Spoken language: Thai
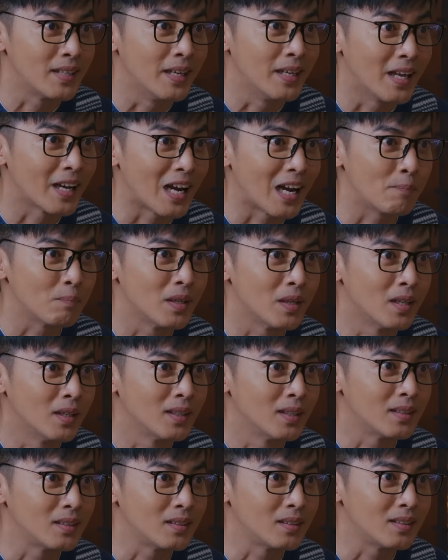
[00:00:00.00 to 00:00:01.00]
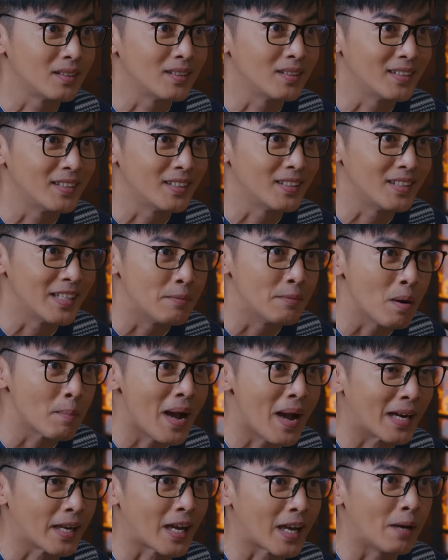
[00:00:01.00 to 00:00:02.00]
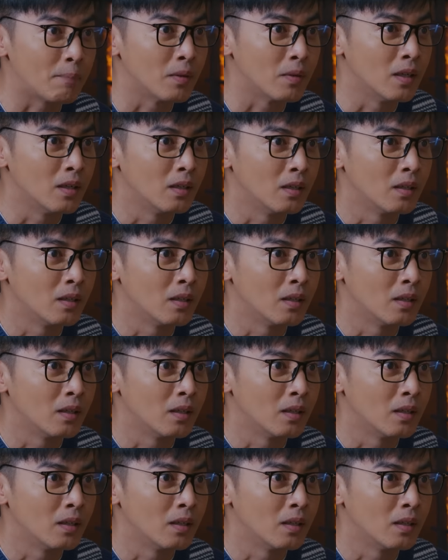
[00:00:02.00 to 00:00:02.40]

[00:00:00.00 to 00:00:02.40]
ดีเลยครับ ดีมากๆเลยครับ